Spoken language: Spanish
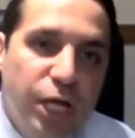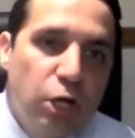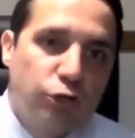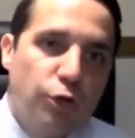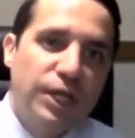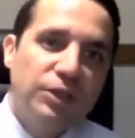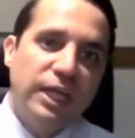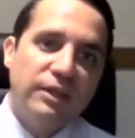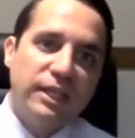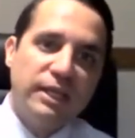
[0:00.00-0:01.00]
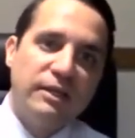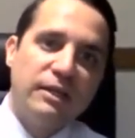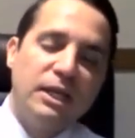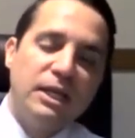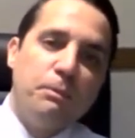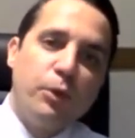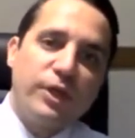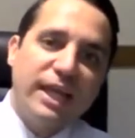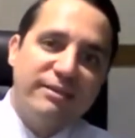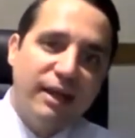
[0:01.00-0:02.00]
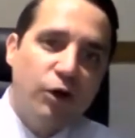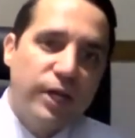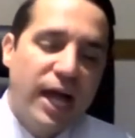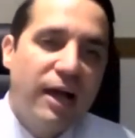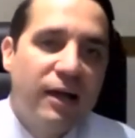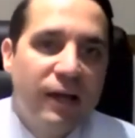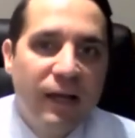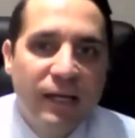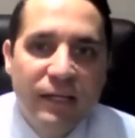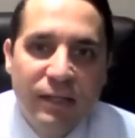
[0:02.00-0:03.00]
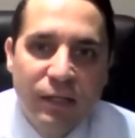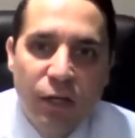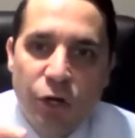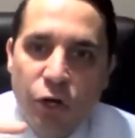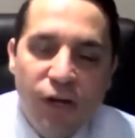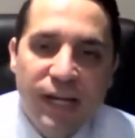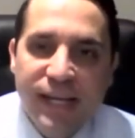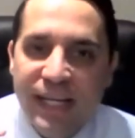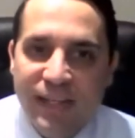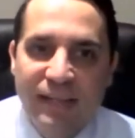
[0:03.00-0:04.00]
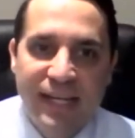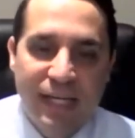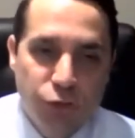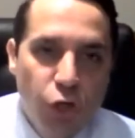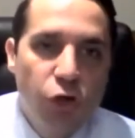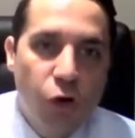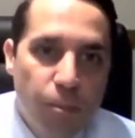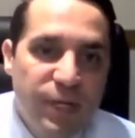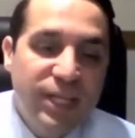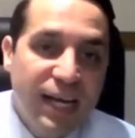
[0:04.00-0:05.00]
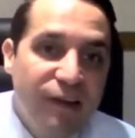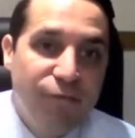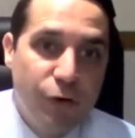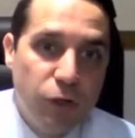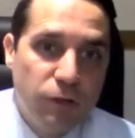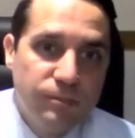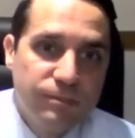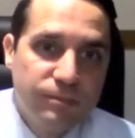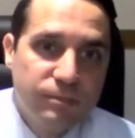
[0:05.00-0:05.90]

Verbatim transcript: ¿Por qué lo sobreentiende? Porque esa hora no registra interacción con mi teléfono